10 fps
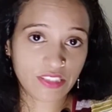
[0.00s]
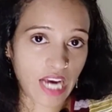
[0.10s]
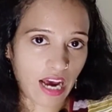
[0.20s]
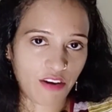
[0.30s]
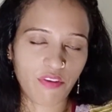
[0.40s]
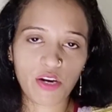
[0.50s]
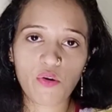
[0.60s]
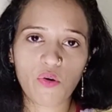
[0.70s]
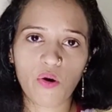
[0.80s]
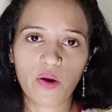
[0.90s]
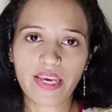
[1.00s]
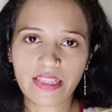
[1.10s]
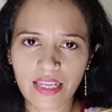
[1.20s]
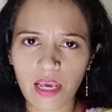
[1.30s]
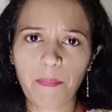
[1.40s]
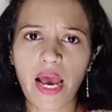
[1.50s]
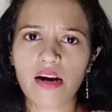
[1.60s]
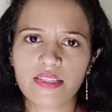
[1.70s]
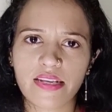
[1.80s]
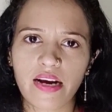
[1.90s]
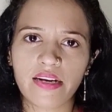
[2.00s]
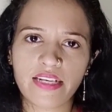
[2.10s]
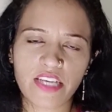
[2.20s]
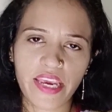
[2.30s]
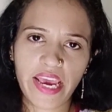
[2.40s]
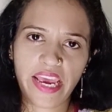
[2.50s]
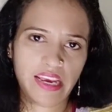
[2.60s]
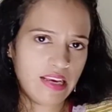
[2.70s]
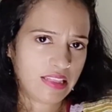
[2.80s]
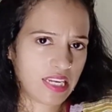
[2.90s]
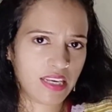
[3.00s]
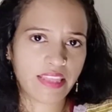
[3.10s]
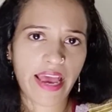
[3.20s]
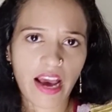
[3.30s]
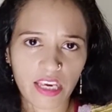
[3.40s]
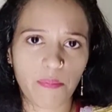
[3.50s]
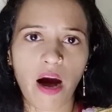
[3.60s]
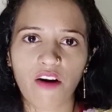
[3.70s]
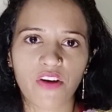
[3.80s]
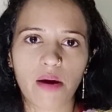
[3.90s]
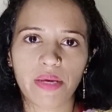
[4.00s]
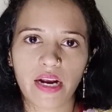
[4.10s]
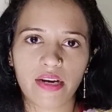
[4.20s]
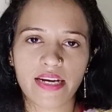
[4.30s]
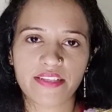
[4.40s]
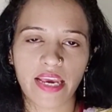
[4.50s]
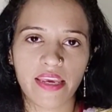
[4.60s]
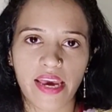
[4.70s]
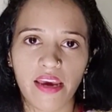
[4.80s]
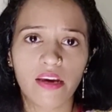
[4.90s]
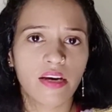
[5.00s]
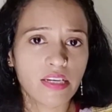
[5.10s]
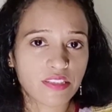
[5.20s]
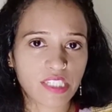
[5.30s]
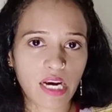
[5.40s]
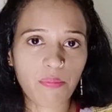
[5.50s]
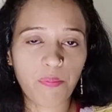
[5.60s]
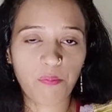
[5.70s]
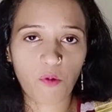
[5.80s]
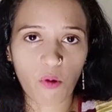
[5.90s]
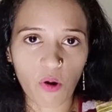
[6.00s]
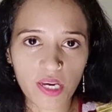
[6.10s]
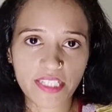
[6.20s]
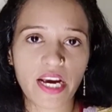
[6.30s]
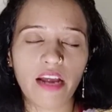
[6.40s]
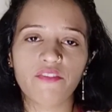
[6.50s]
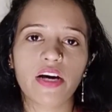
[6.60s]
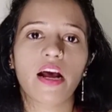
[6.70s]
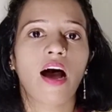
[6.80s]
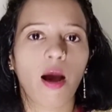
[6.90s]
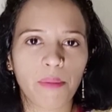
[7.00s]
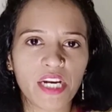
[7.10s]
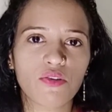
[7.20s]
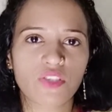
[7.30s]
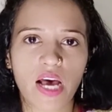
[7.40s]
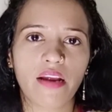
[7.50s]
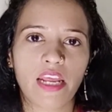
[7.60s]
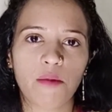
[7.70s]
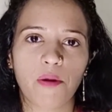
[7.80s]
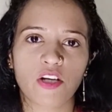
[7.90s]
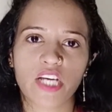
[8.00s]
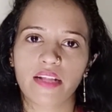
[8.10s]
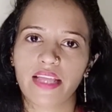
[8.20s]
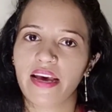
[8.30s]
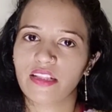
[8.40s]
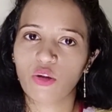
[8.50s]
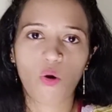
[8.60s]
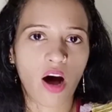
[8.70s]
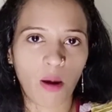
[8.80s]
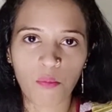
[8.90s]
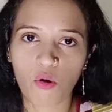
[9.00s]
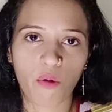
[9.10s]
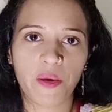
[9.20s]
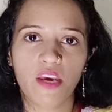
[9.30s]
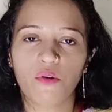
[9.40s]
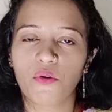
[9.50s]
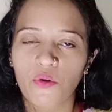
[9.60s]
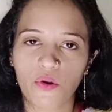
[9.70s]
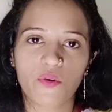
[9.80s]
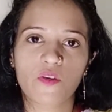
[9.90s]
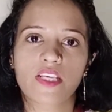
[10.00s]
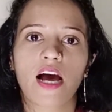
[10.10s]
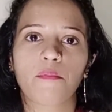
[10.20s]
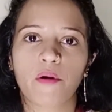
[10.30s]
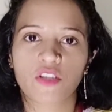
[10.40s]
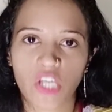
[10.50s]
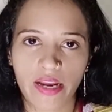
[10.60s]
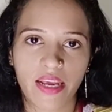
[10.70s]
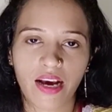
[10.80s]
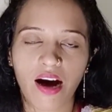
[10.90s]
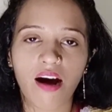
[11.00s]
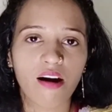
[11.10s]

जानवरों को इतने प्यार से रखना चाहिए इतनी दया की भावना में रखना चाहिए जब कोई जानवर हमें नुकसान नहीं पहुंचाता है तो हमको भी उनको नुकसान पहुंचाने का